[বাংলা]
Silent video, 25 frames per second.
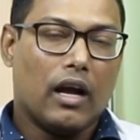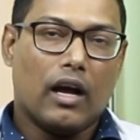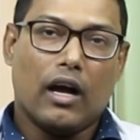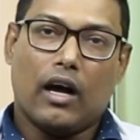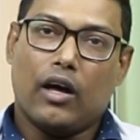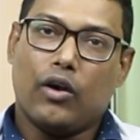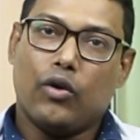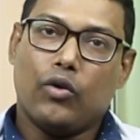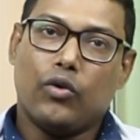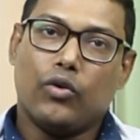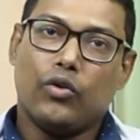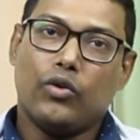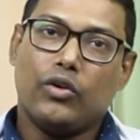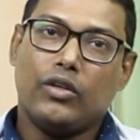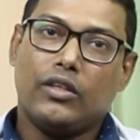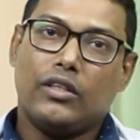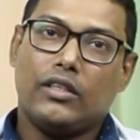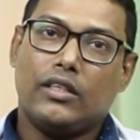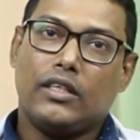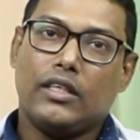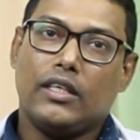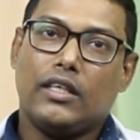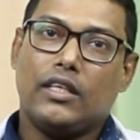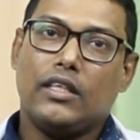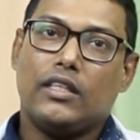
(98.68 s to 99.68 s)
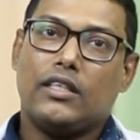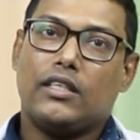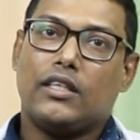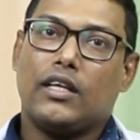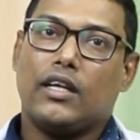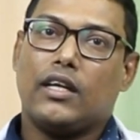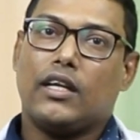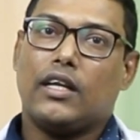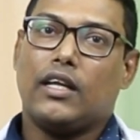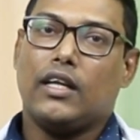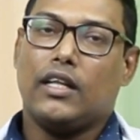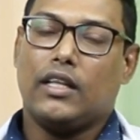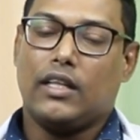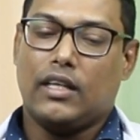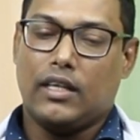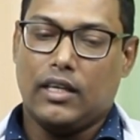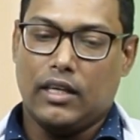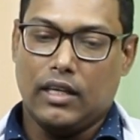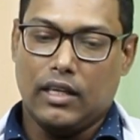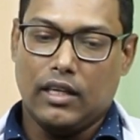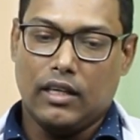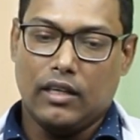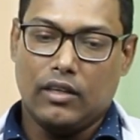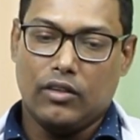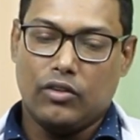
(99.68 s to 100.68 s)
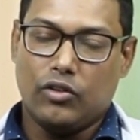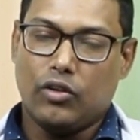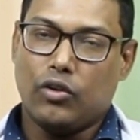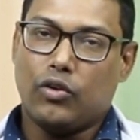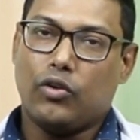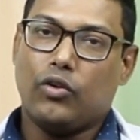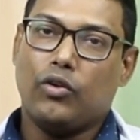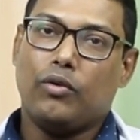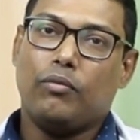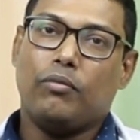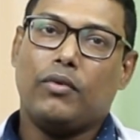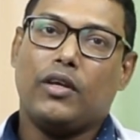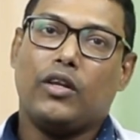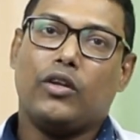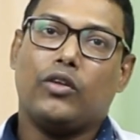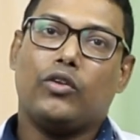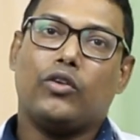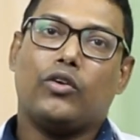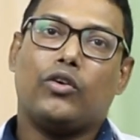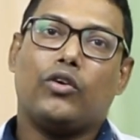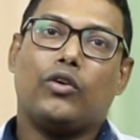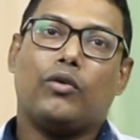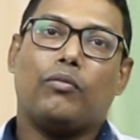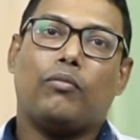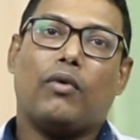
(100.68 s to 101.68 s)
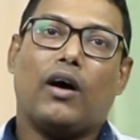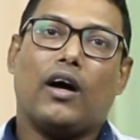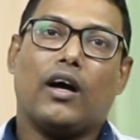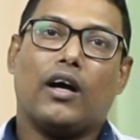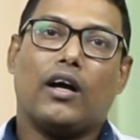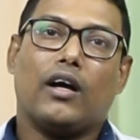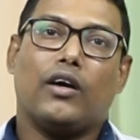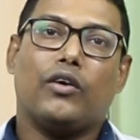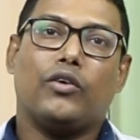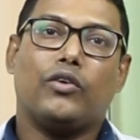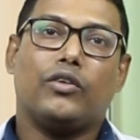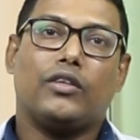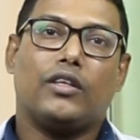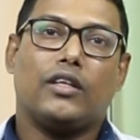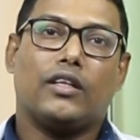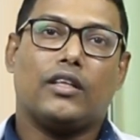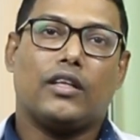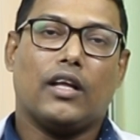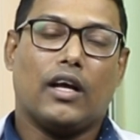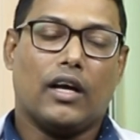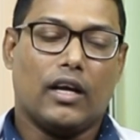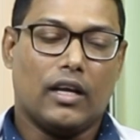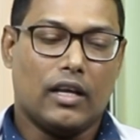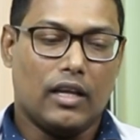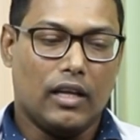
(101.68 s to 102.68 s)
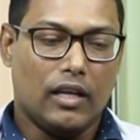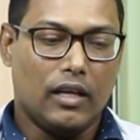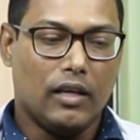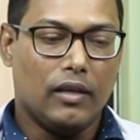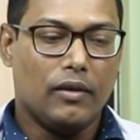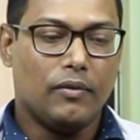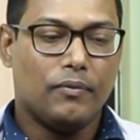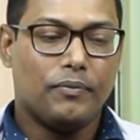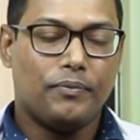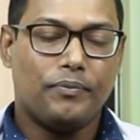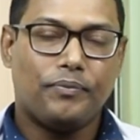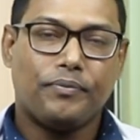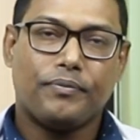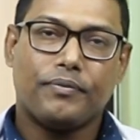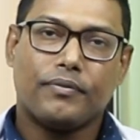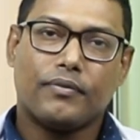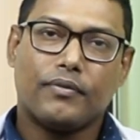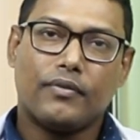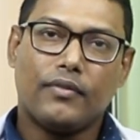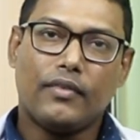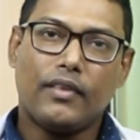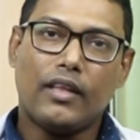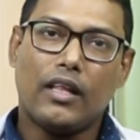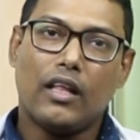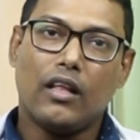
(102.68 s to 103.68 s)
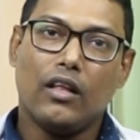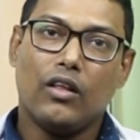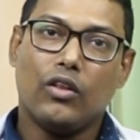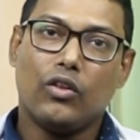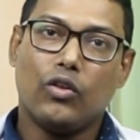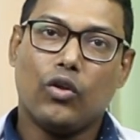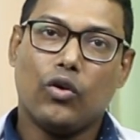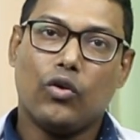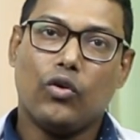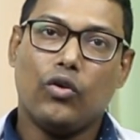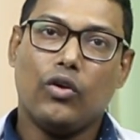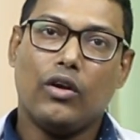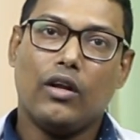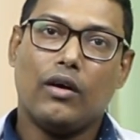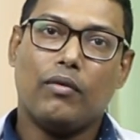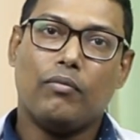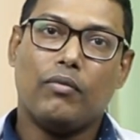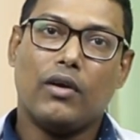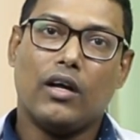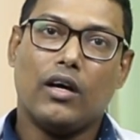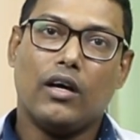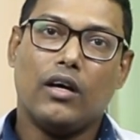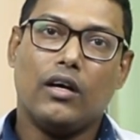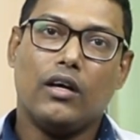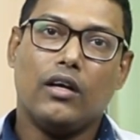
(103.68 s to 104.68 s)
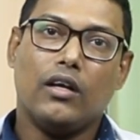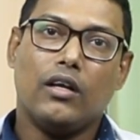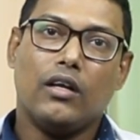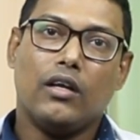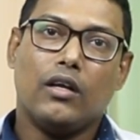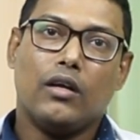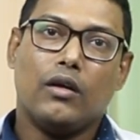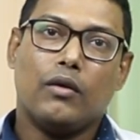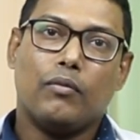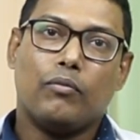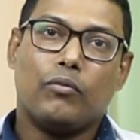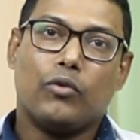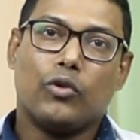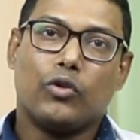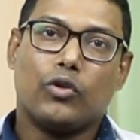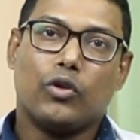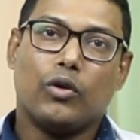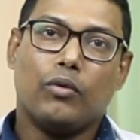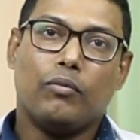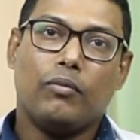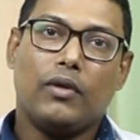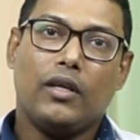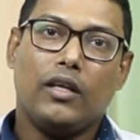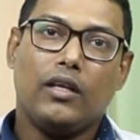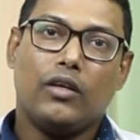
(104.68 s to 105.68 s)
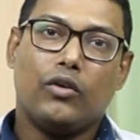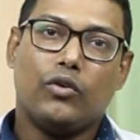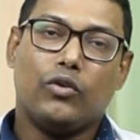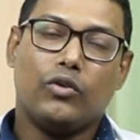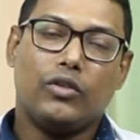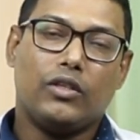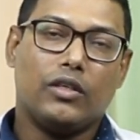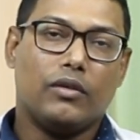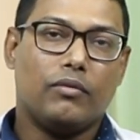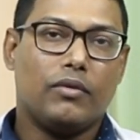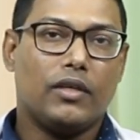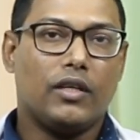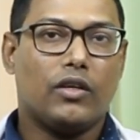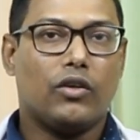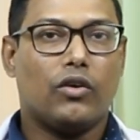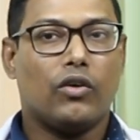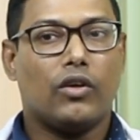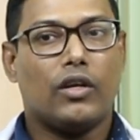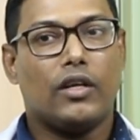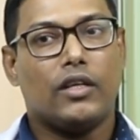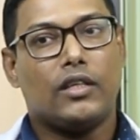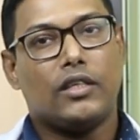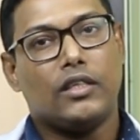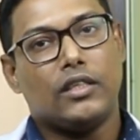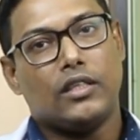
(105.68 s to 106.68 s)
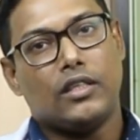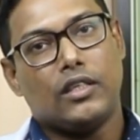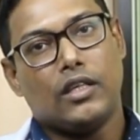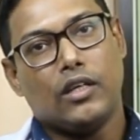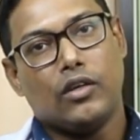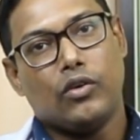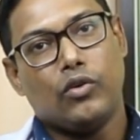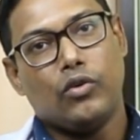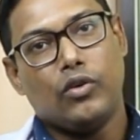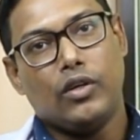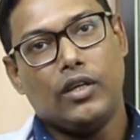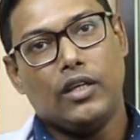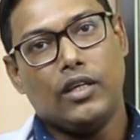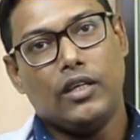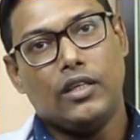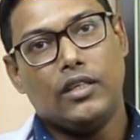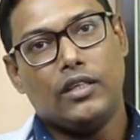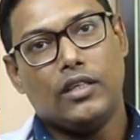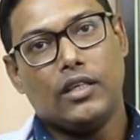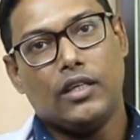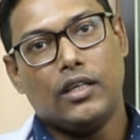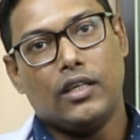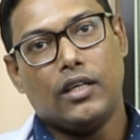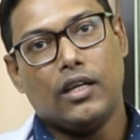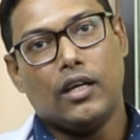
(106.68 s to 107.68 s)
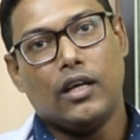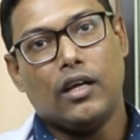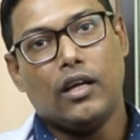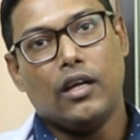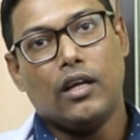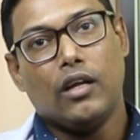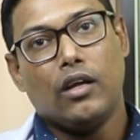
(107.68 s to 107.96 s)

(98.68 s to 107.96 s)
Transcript: কারণ চিকিৎসার ক্ষেত্রে যখন মেরুদণ্ড বাঁকা হতে থাকে তখন আমরা প্রথমেই খুঁজে বের করার চেষ্টা করি যে এটা